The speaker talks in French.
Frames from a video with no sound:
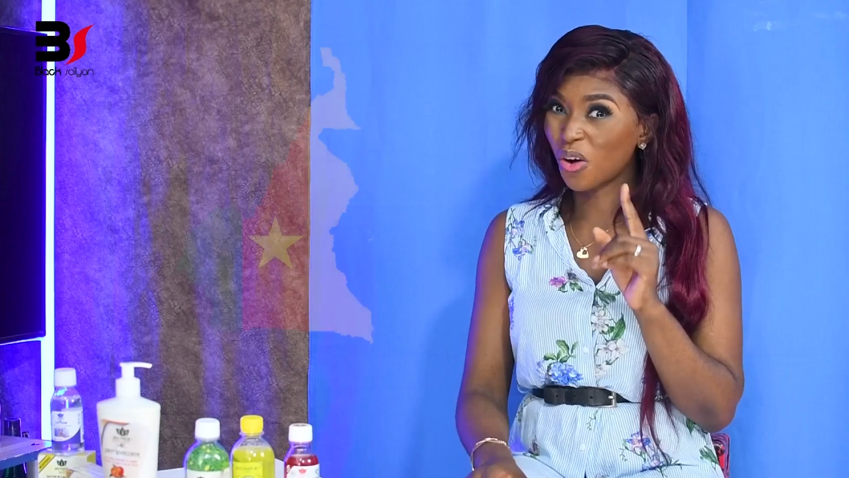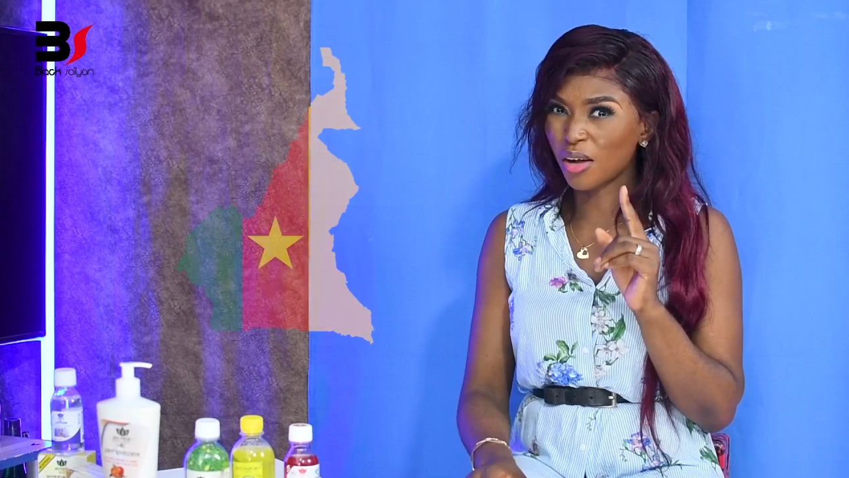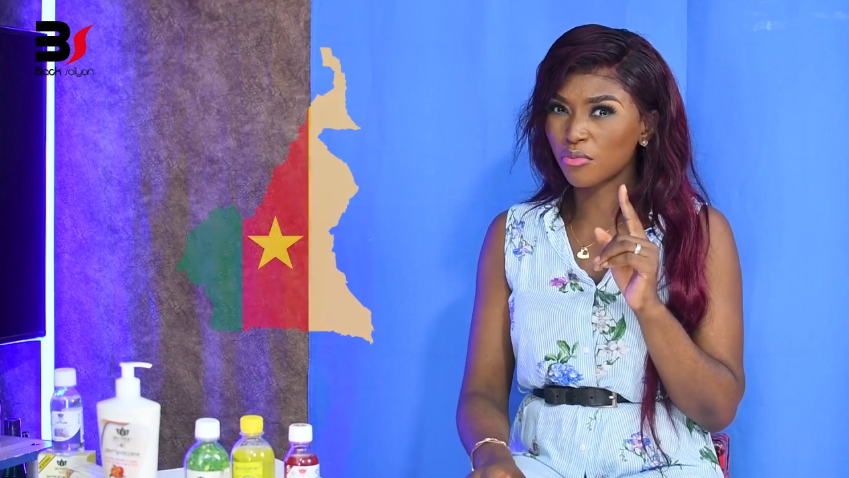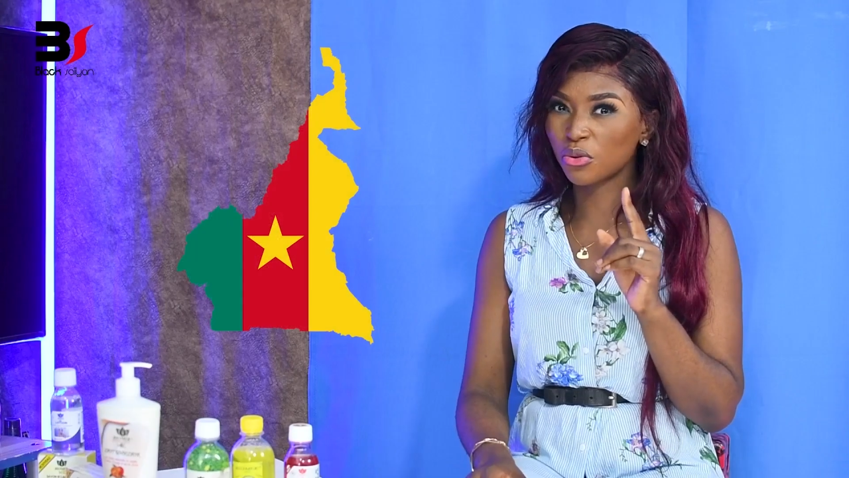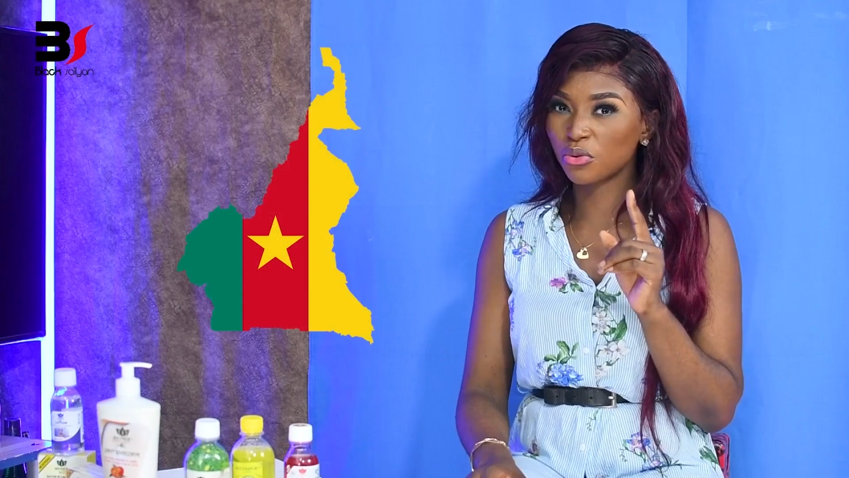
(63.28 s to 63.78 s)
Au
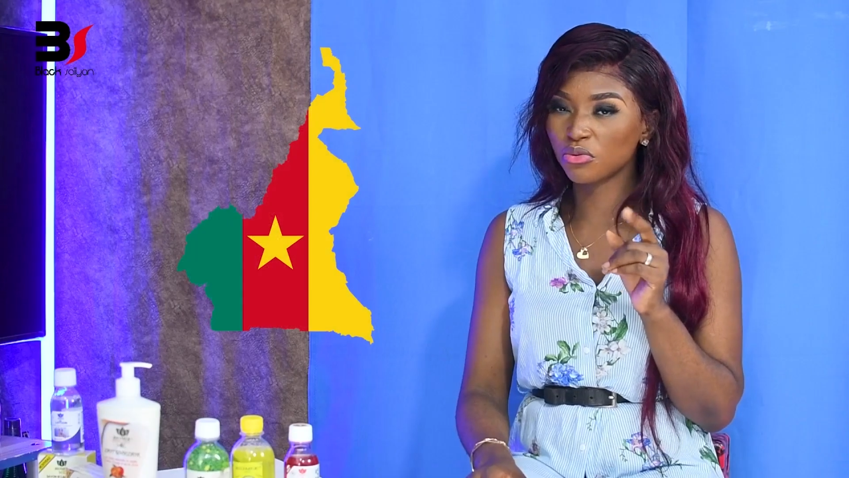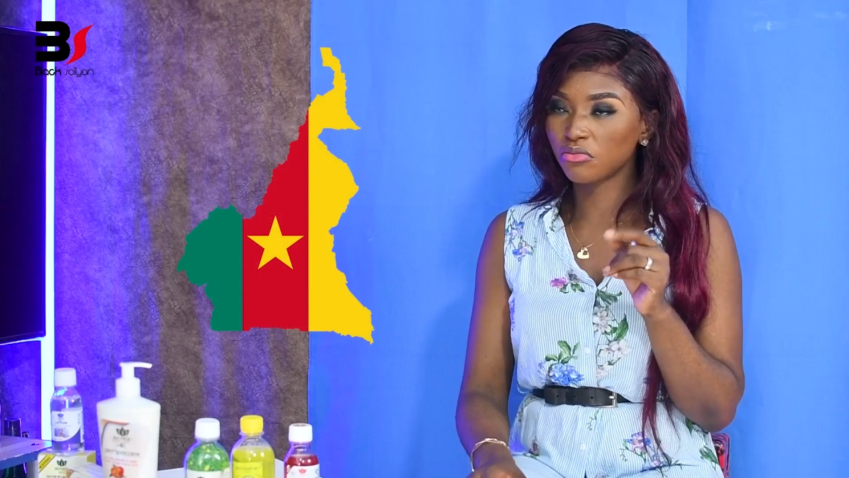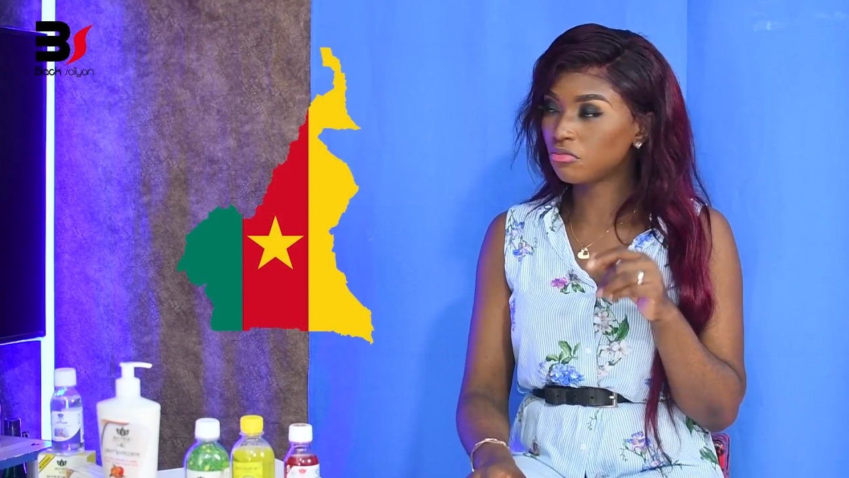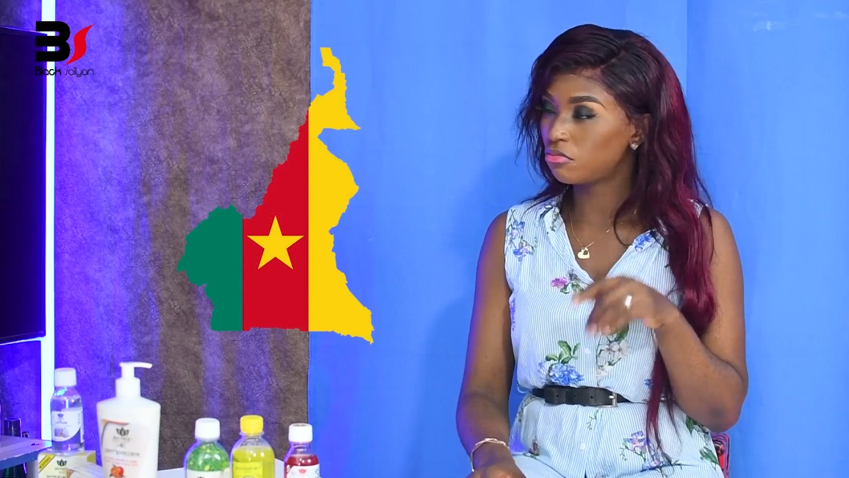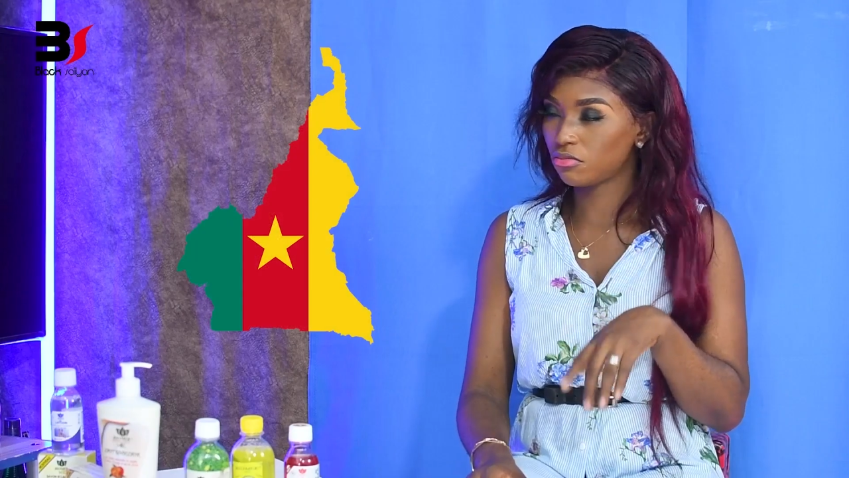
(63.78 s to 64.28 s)

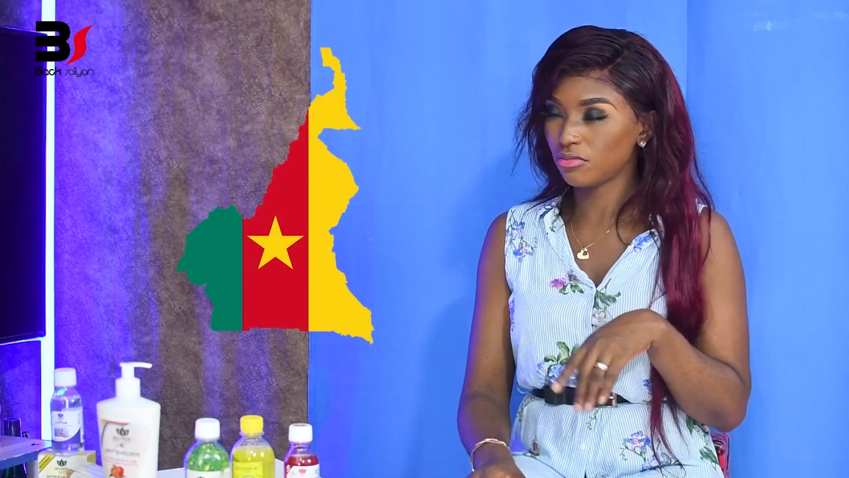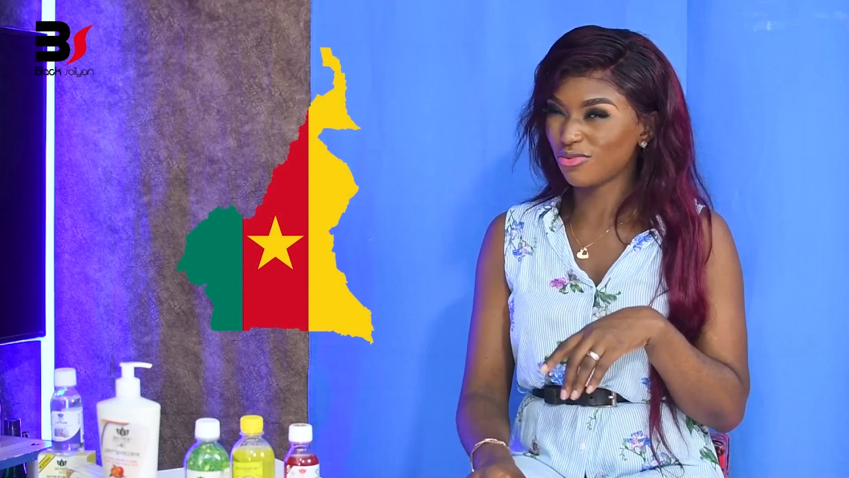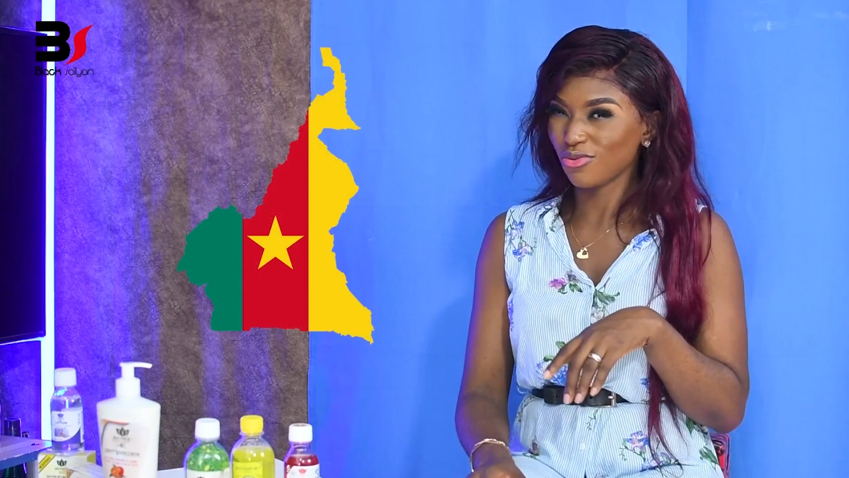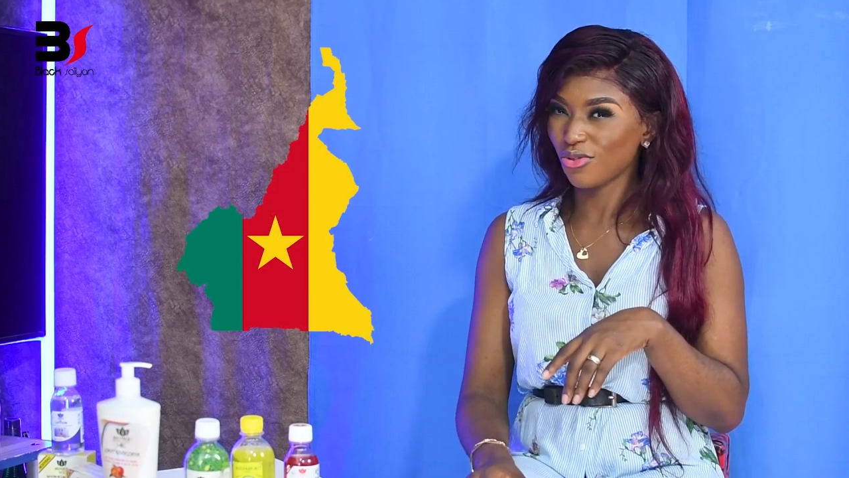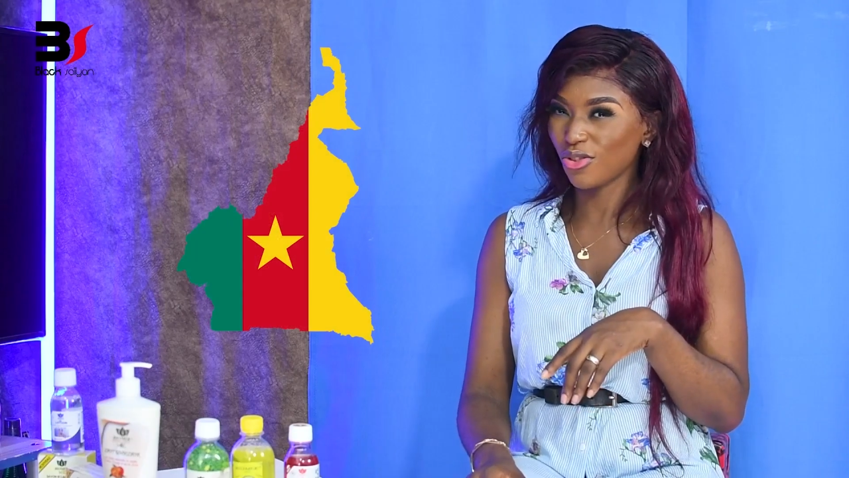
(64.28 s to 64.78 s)
Cameroun,
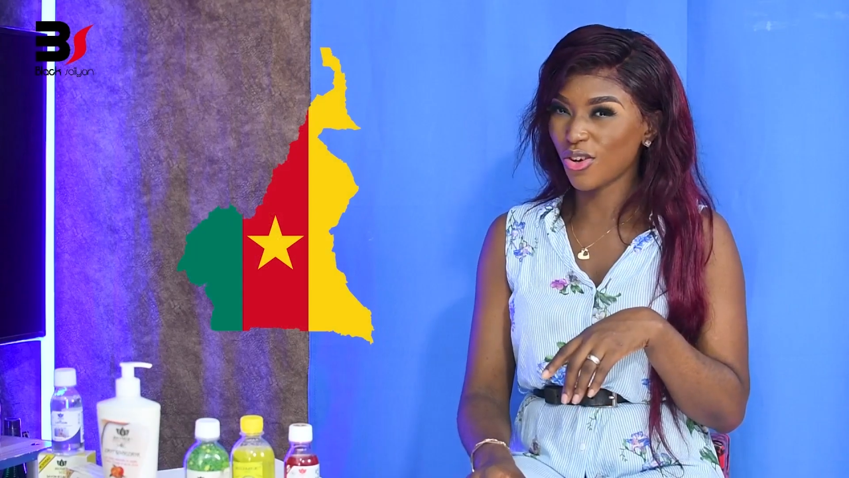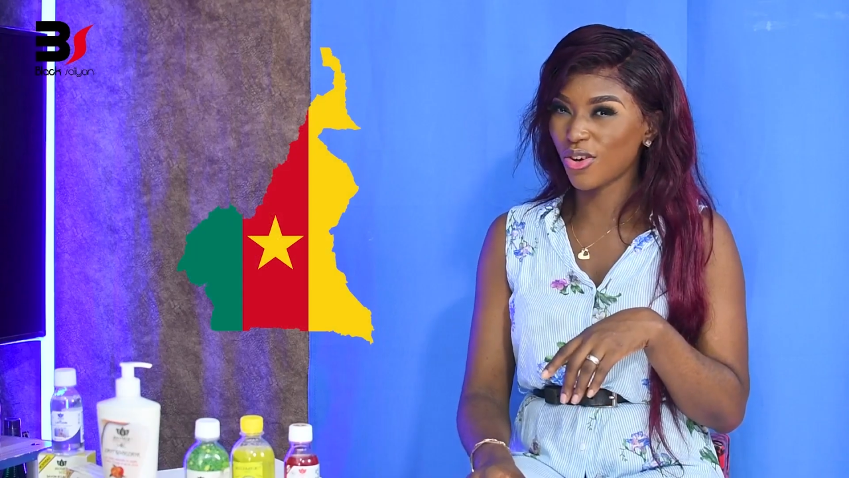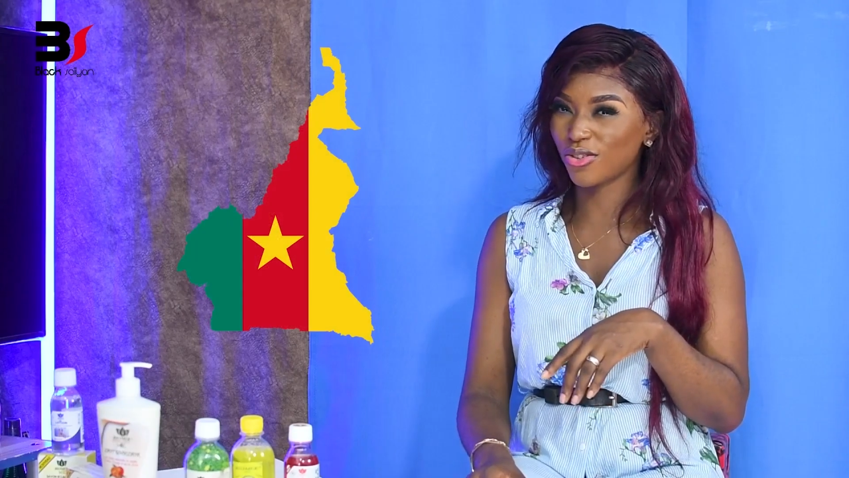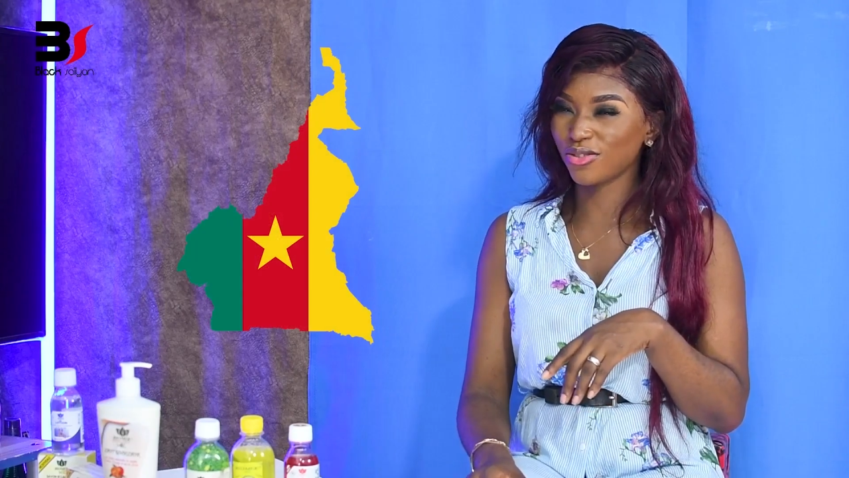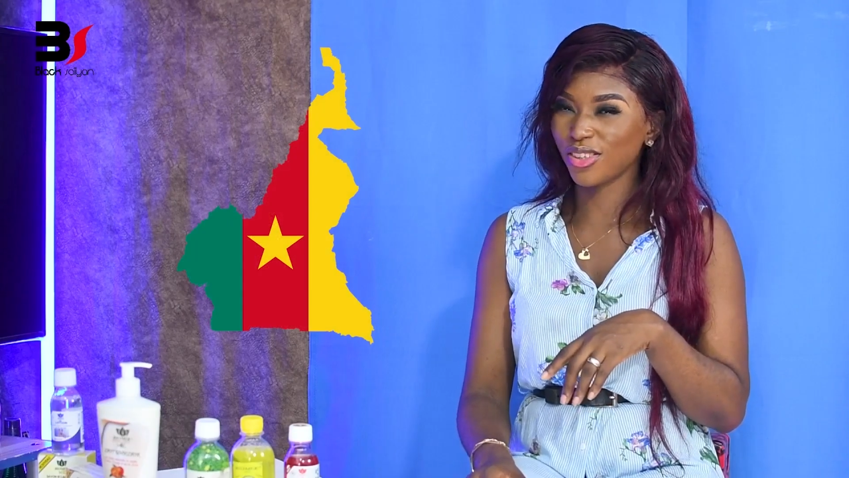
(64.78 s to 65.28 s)

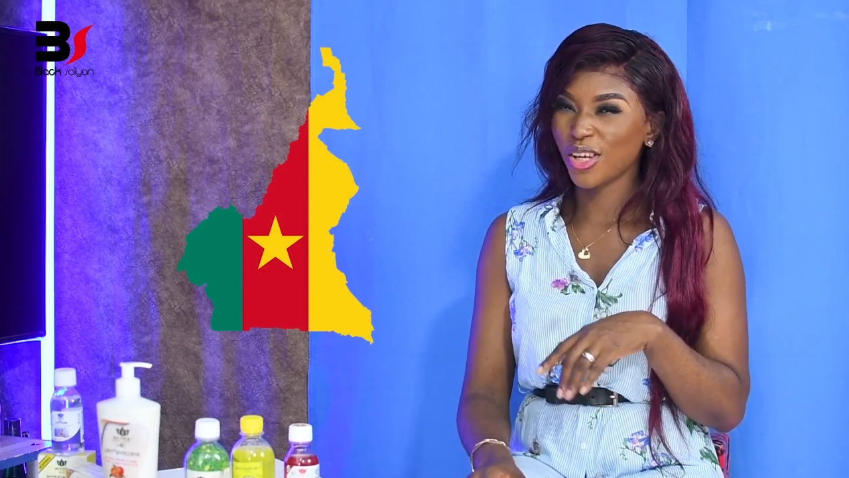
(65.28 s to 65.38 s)
non.